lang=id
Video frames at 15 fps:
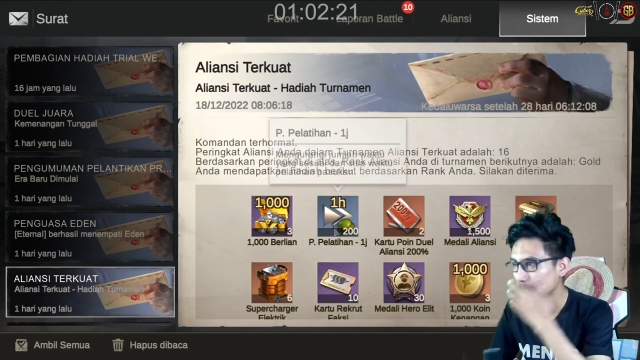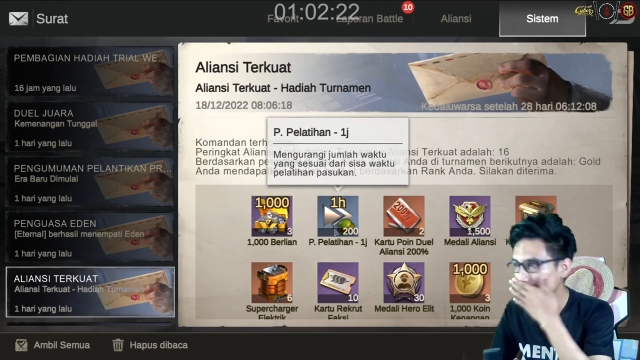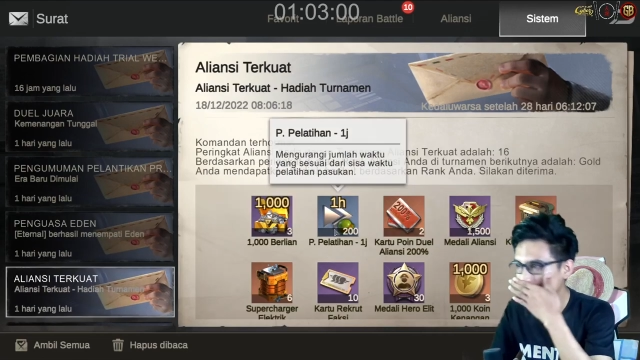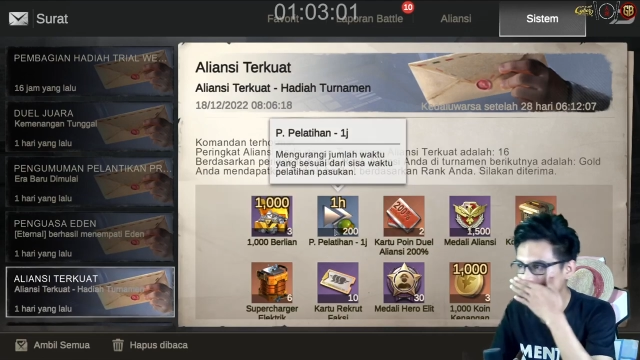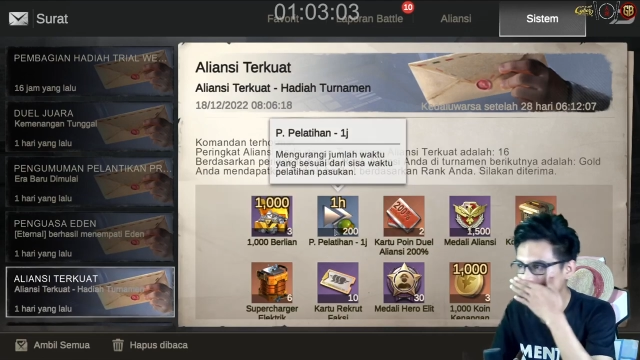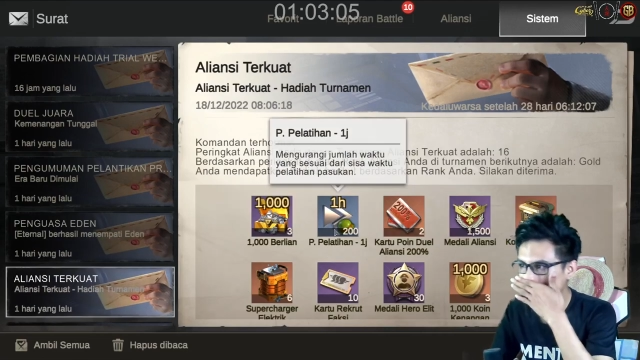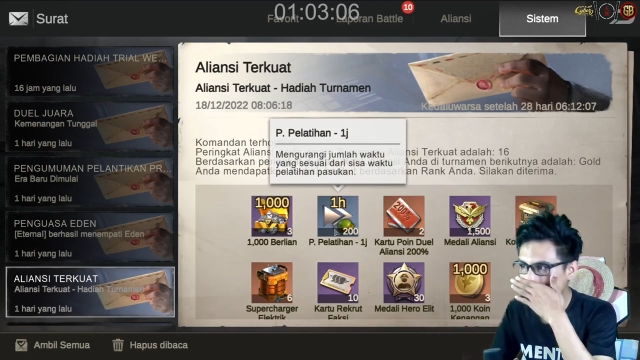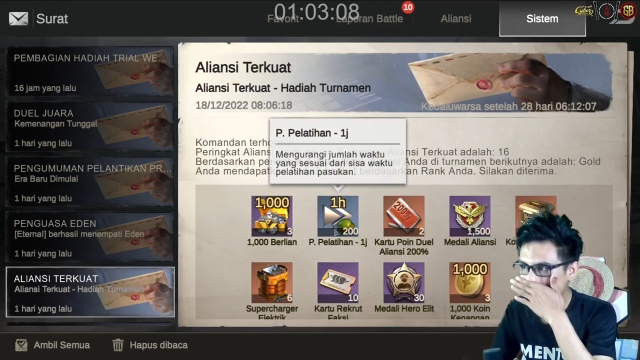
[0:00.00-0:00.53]

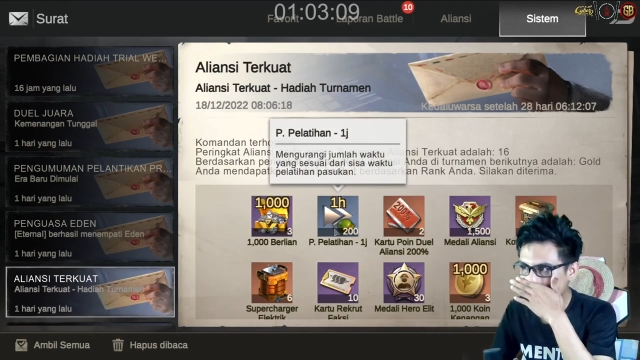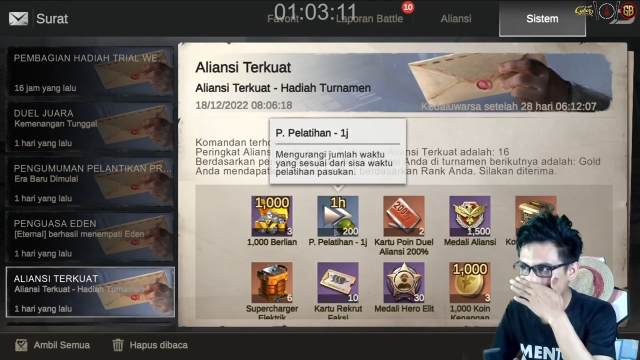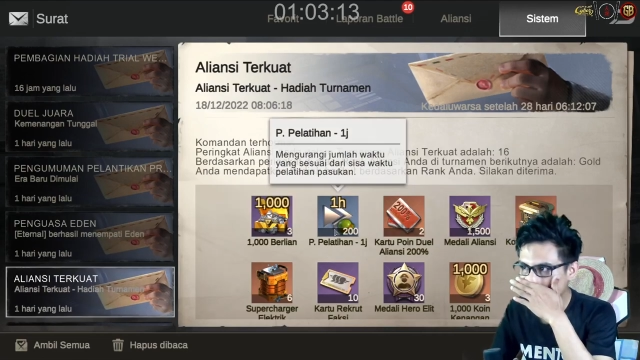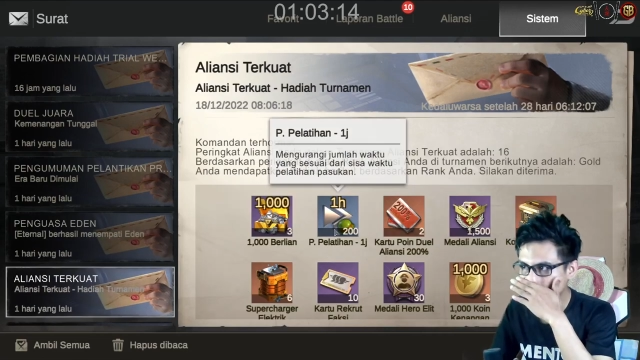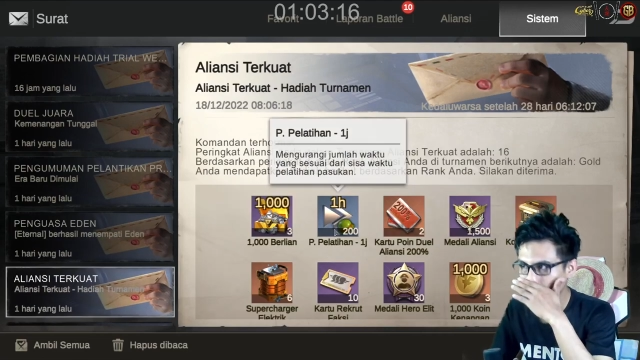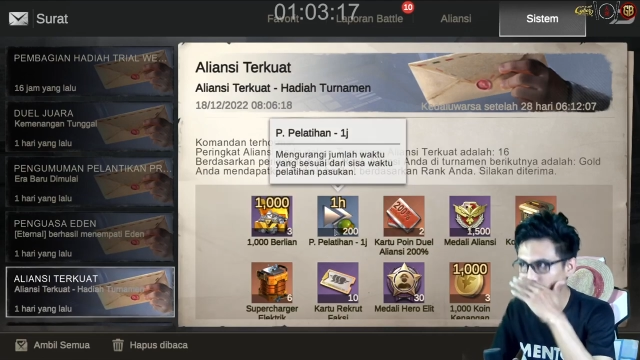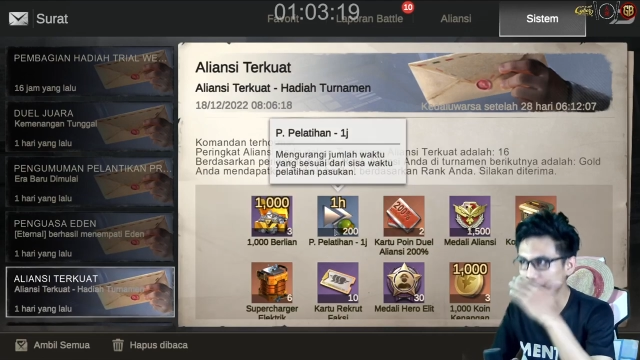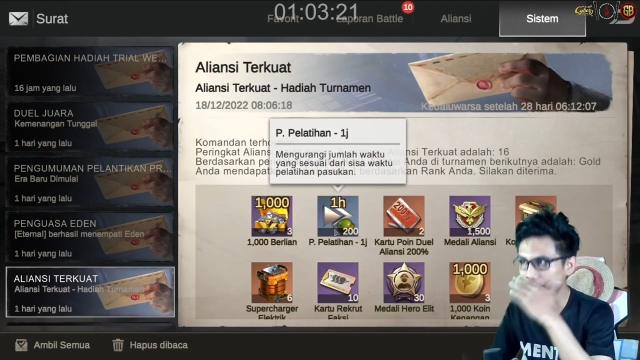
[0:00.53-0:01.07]

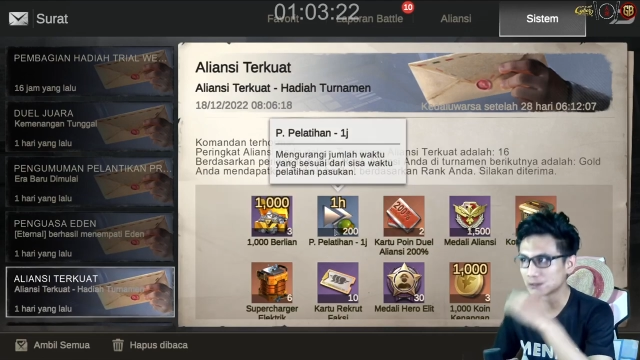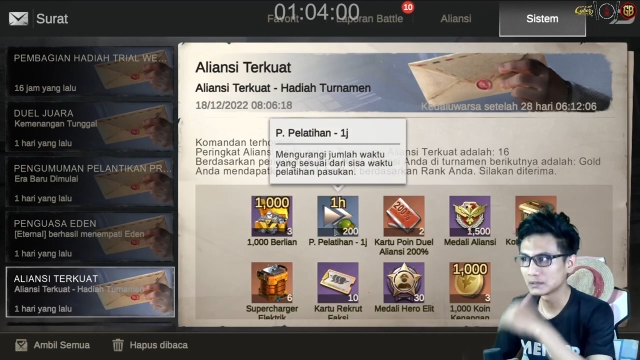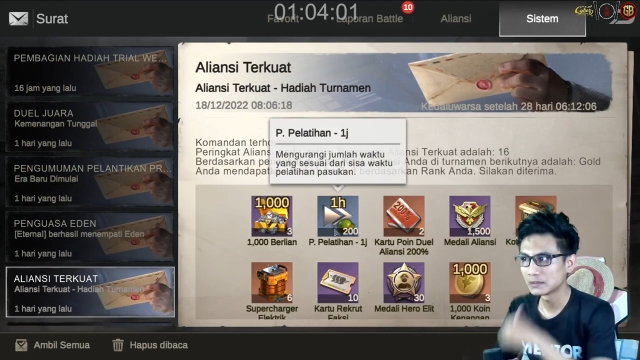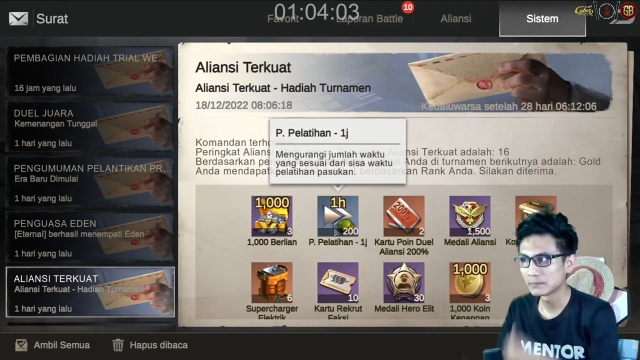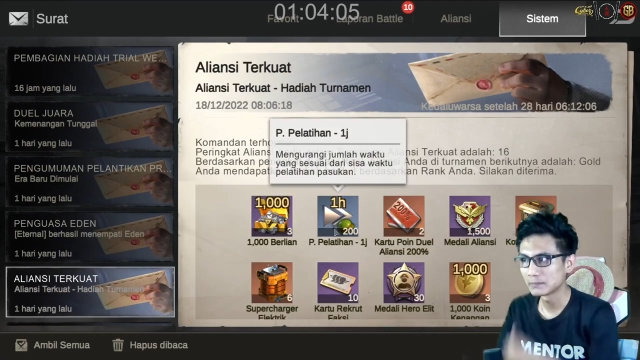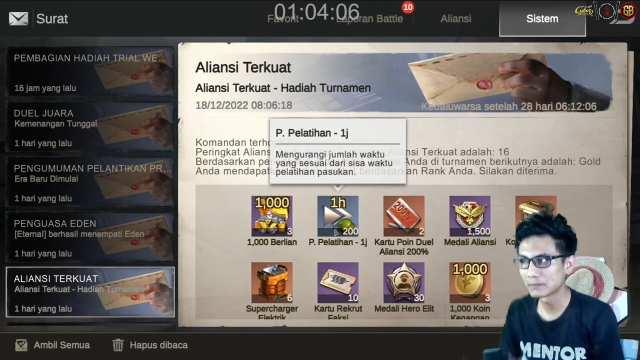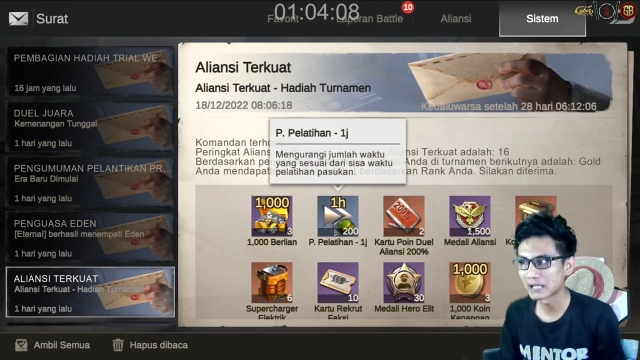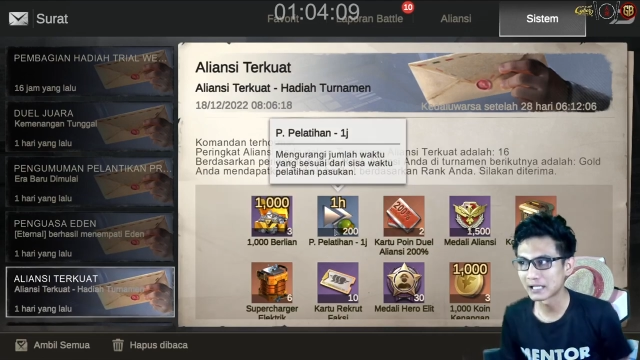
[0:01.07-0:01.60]
200
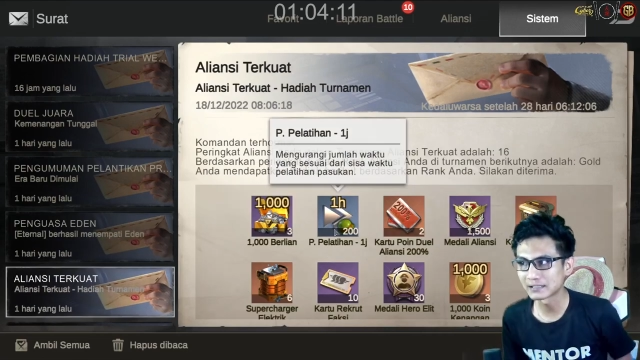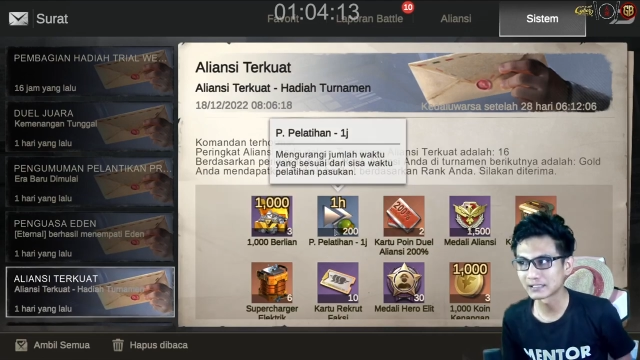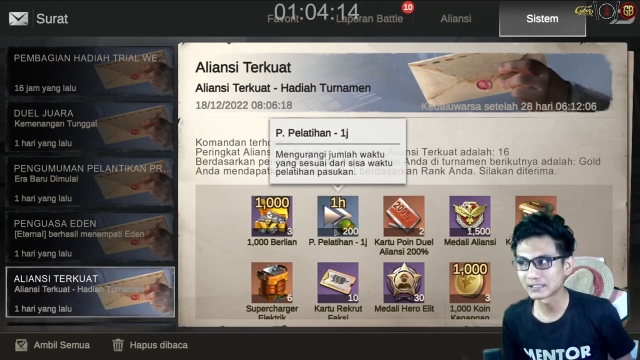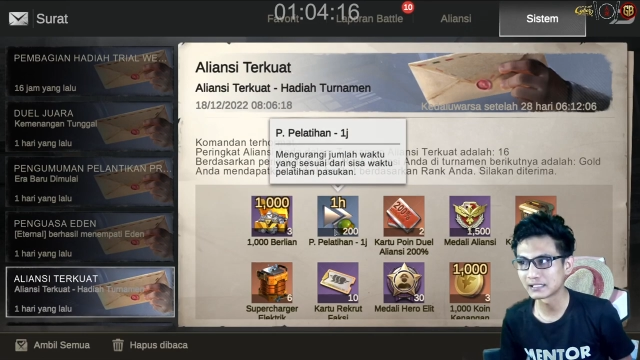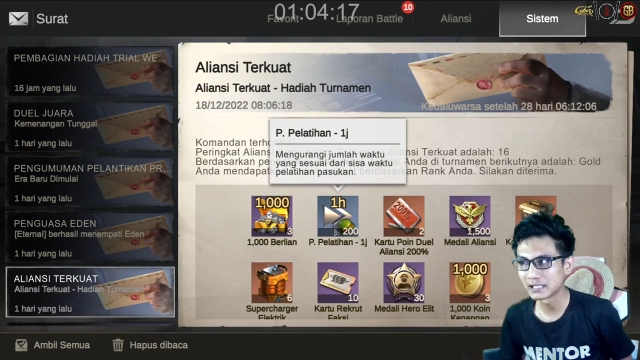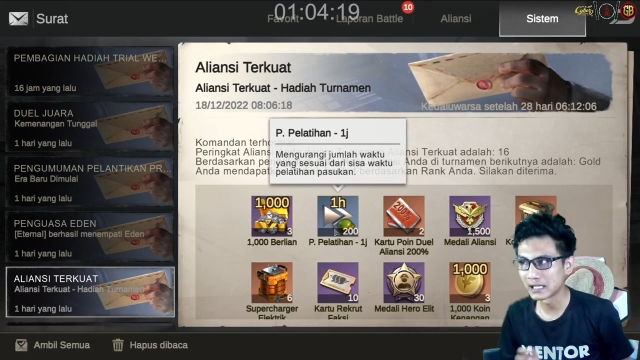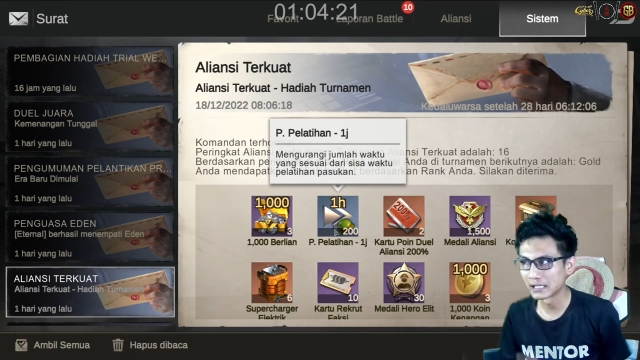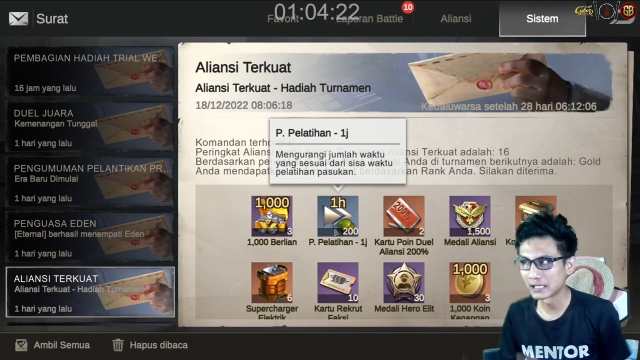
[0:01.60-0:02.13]

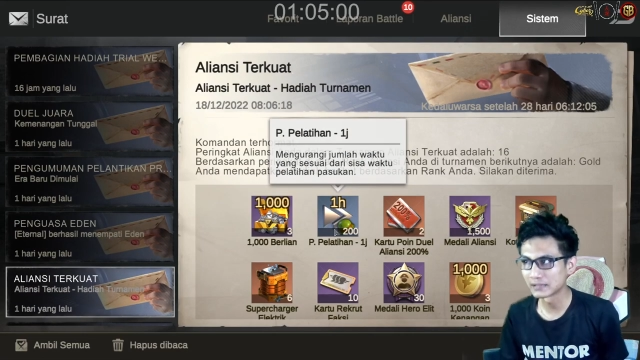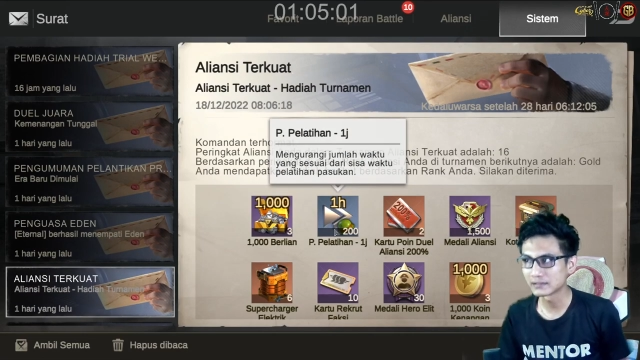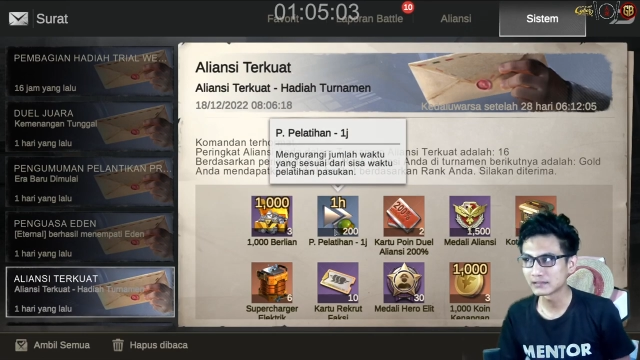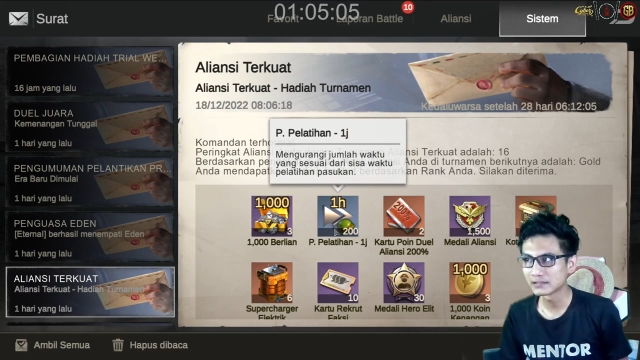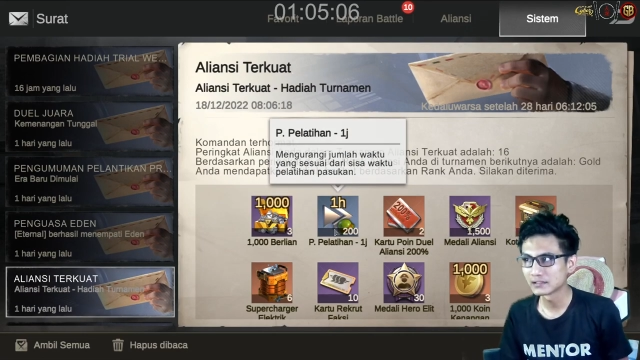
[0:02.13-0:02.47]
pelatihan